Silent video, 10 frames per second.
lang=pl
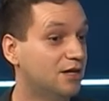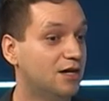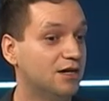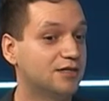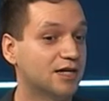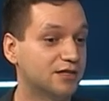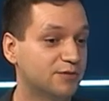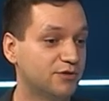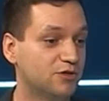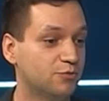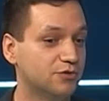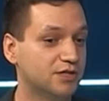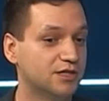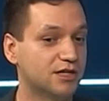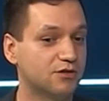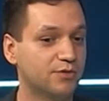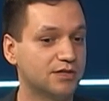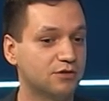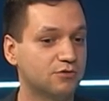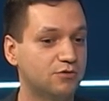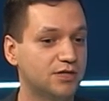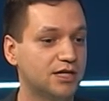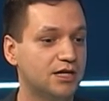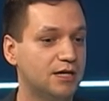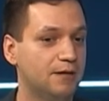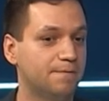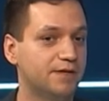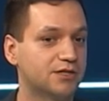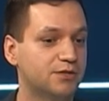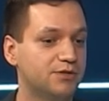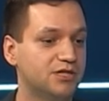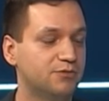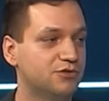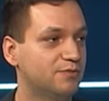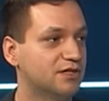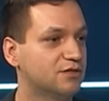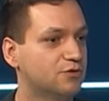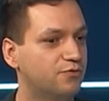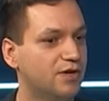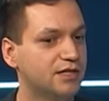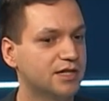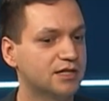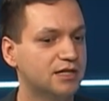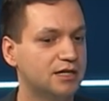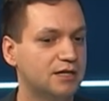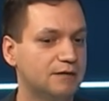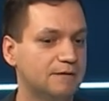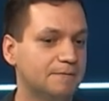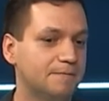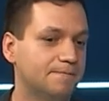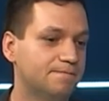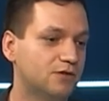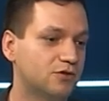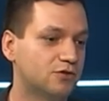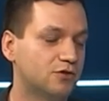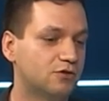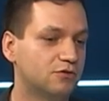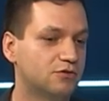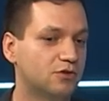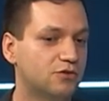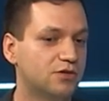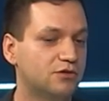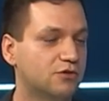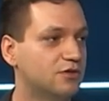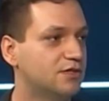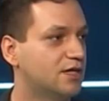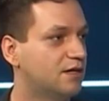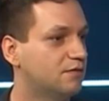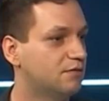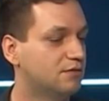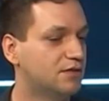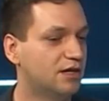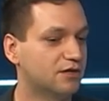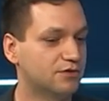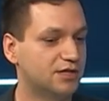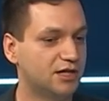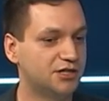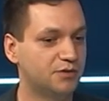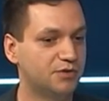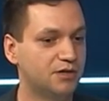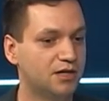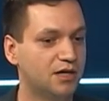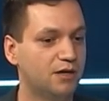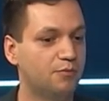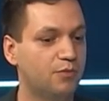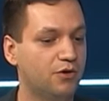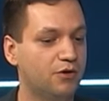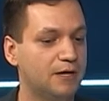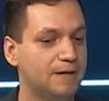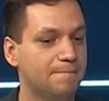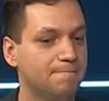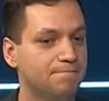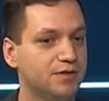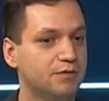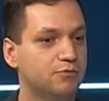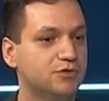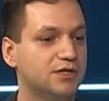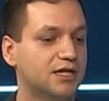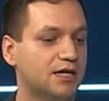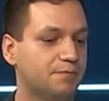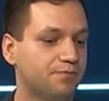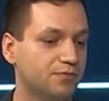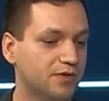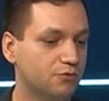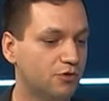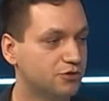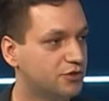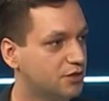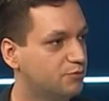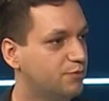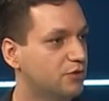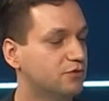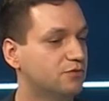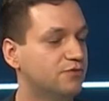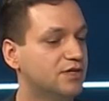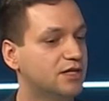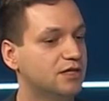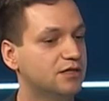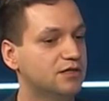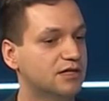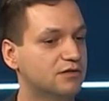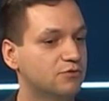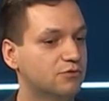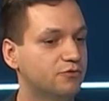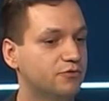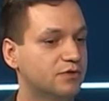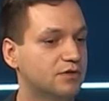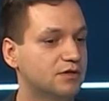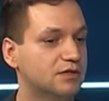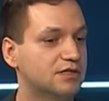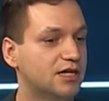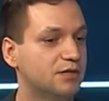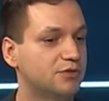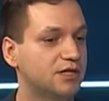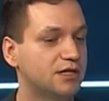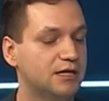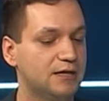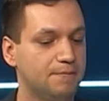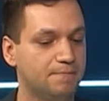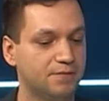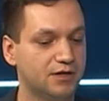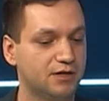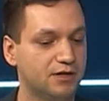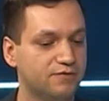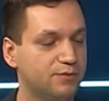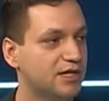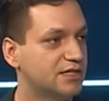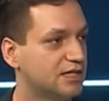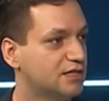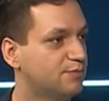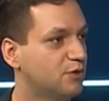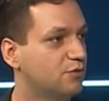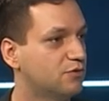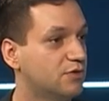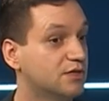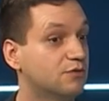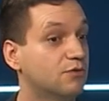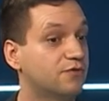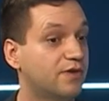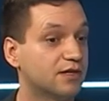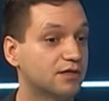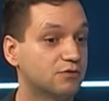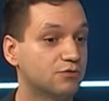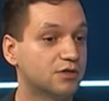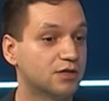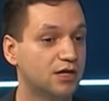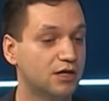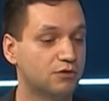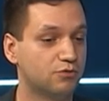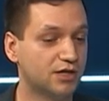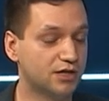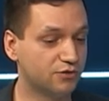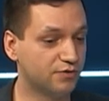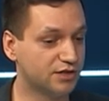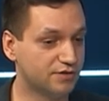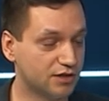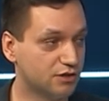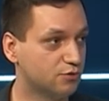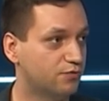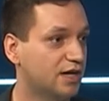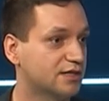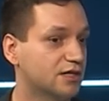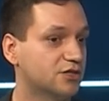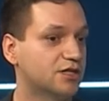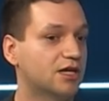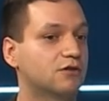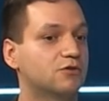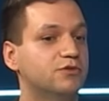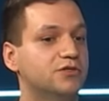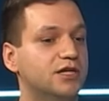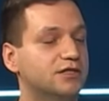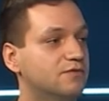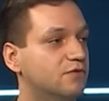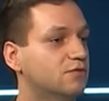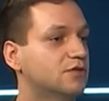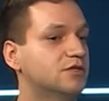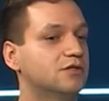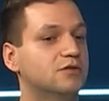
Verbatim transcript: I tak jest podział muzyki. Natomiast ogólnie, jak się będziemy trzymać tych szufladek, e, no to, to, to nie do końca e, daleko zajedziemy, bo mm, muzyka mm, łączy po prostu wiele innych gatunków. E, staram się mm, wybierać takie zespoły, które są otwarte, których, które nie są właśnie w takich szufladkach, że ja robię jazz i w ogóle się nie